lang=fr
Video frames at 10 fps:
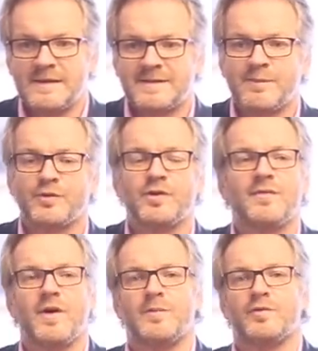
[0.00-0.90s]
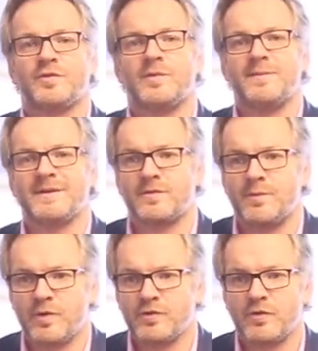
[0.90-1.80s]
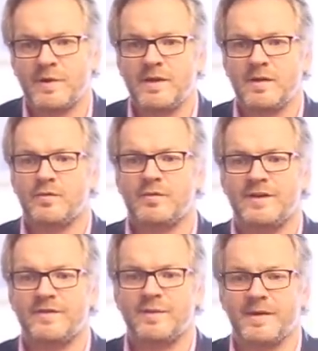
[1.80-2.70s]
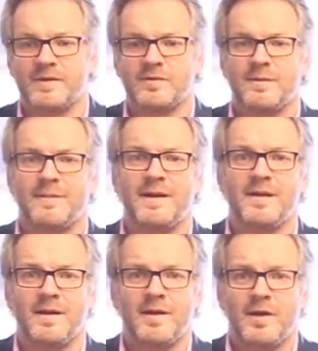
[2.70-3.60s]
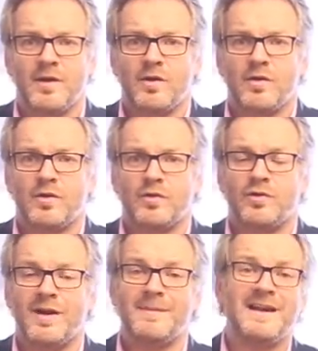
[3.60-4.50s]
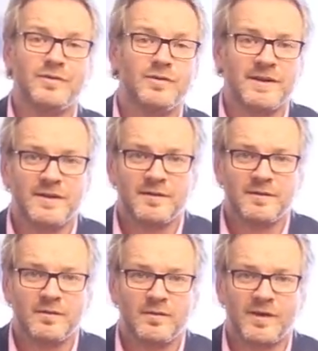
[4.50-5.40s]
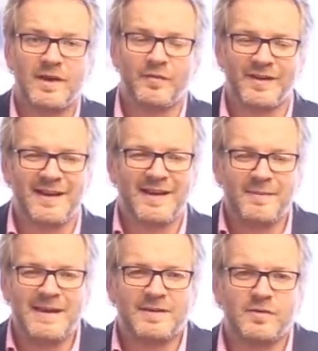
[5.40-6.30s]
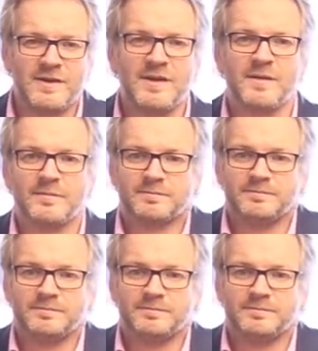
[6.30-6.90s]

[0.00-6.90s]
C'est important d'avoir un bon sommeil parce que pendant le sommeil, vous allez fabriquer ce qu'on appelle de la mélatonine en fait, la mélatonine,